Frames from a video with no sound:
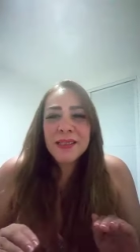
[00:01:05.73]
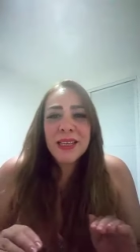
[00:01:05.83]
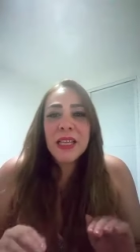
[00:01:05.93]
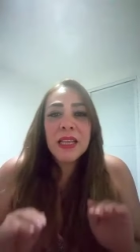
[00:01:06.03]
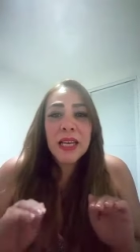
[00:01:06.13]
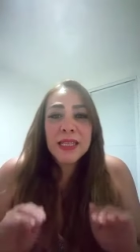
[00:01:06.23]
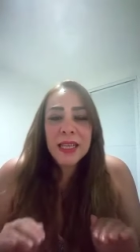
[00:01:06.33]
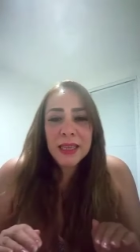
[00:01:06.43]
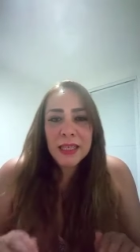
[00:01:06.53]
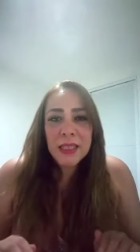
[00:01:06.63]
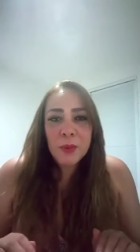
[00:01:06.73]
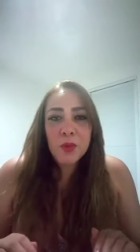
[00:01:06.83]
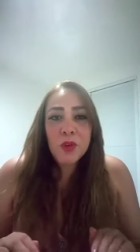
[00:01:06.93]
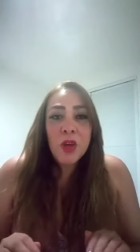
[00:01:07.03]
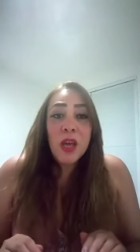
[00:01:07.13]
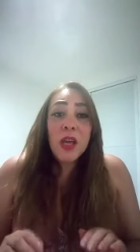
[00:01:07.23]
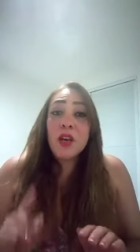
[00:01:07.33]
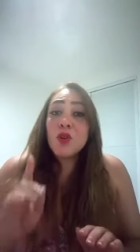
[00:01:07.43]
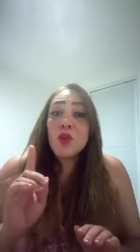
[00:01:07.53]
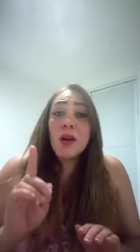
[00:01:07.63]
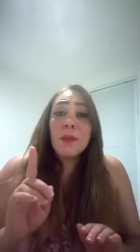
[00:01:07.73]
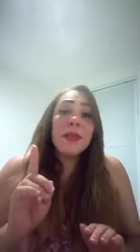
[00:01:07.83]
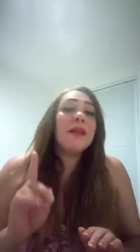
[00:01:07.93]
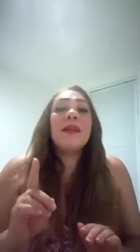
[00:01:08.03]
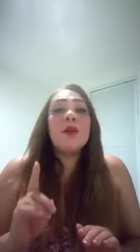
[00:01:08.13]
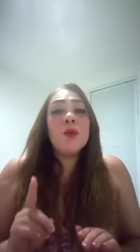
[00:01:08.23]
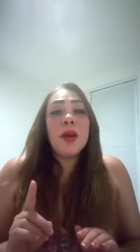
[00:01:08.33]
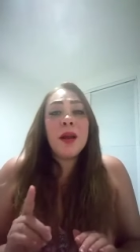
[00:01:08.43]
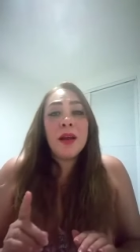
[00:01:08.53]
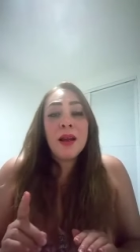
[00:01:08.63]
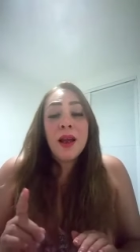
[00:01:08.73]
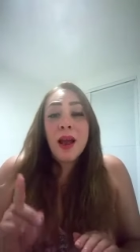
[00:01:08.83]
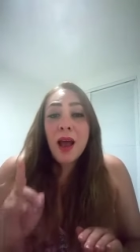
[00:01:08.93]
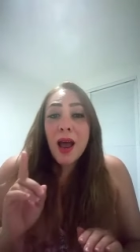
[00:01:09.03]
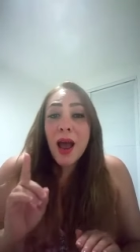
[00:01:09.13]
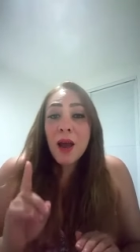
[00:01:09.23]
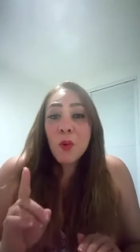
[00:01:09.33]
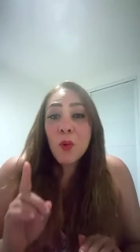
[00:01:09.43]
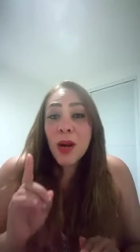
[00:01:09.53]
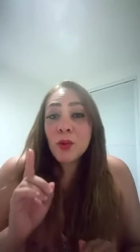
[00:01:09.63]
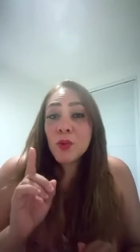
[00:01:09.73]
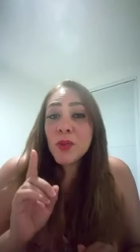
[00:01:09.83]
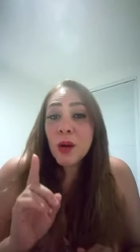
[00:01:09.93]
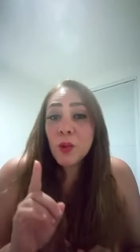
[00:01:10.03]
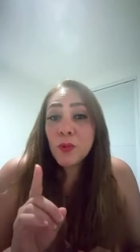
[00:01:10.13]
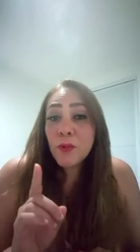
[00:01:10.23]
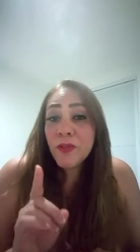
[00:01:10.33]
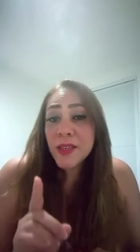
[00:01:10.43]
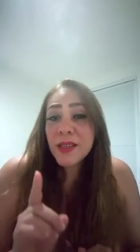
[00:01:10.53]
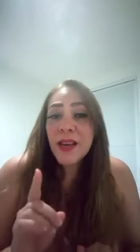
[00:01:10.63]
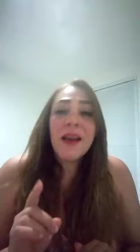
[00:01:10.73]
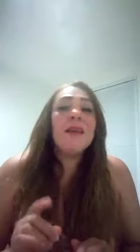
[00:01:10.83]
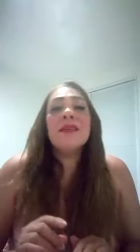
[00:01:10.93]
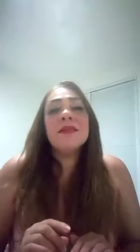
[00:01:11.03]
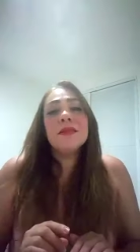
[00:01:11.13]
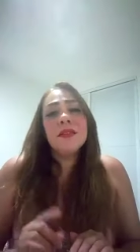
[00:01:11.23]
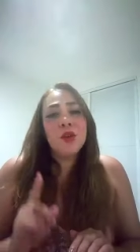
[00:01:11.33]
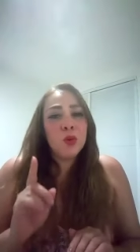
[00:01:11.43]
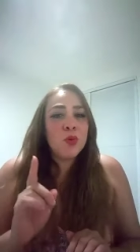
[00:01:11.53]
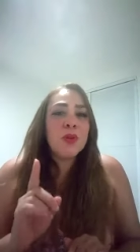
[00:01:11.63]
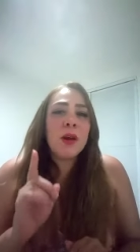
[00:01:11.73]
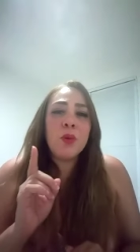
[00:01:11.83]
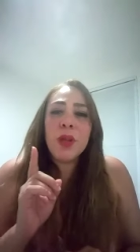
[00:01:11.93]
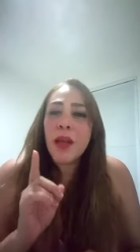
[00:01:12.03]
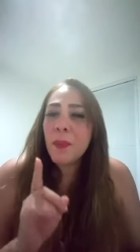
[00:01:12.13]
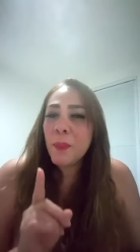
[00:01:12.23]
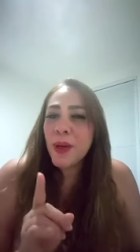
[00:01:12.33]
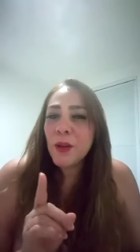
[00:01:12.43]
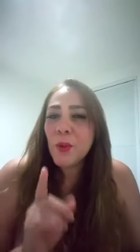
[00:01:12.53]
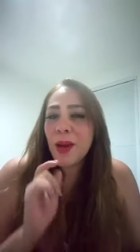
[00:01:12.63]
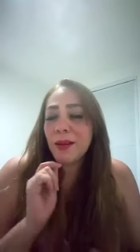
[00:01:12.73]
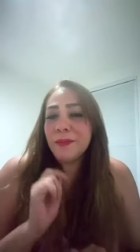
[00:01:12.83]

interesantísimos que no solamente te ayudarán a curar tu salud física, sino tu salud espiritual.